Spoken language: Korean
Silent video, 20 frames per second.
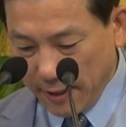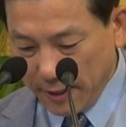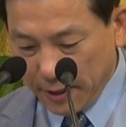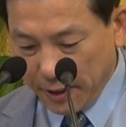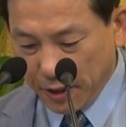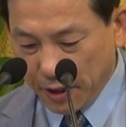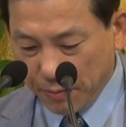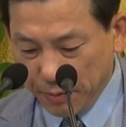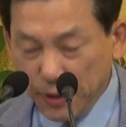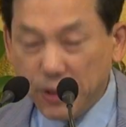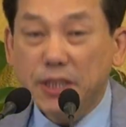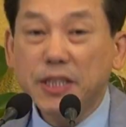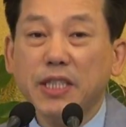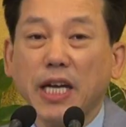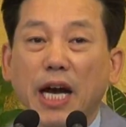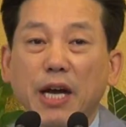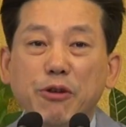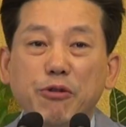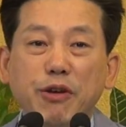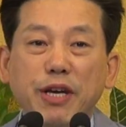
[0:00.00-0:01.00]
여러분은
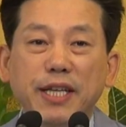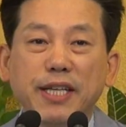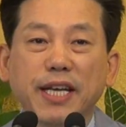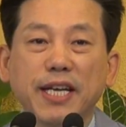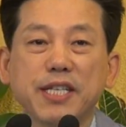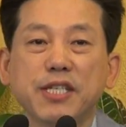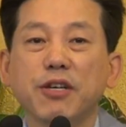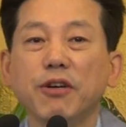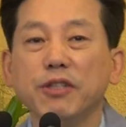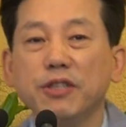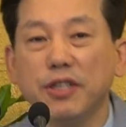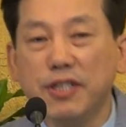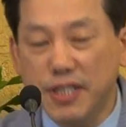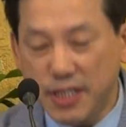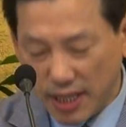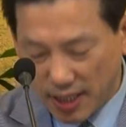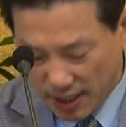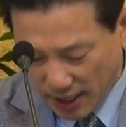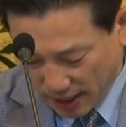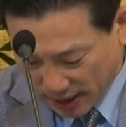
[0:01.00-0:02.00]
자유에 대해서 어떤
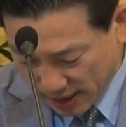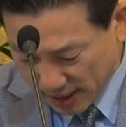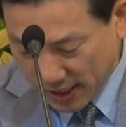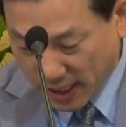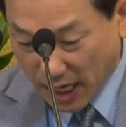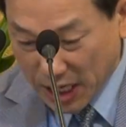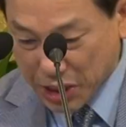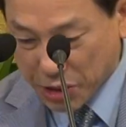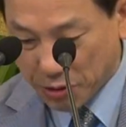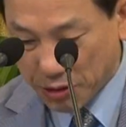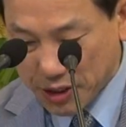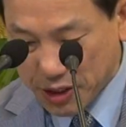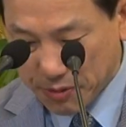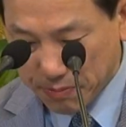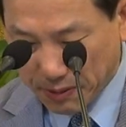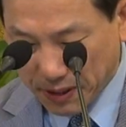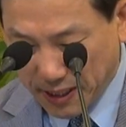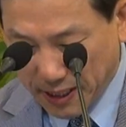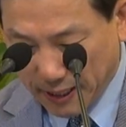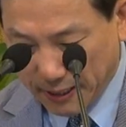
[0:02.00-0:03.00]
생각을 가지고
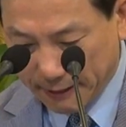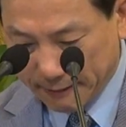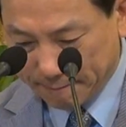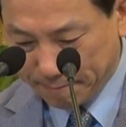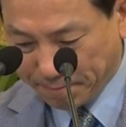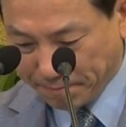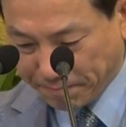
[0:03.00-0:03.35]
있습니까?